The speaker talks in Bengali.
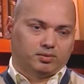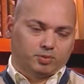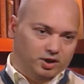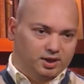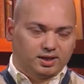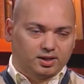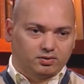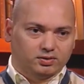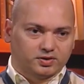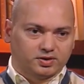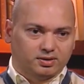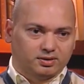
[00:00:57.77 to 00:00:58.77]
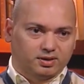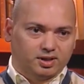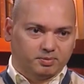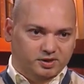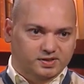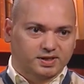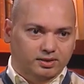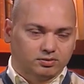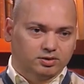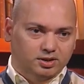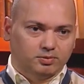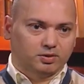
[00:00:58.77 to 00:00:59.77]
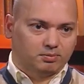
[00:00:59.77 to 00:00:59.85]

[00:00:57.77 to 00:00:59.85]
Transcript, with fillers: পড়ালেখা করেছেন আপনার স্নাতক এবং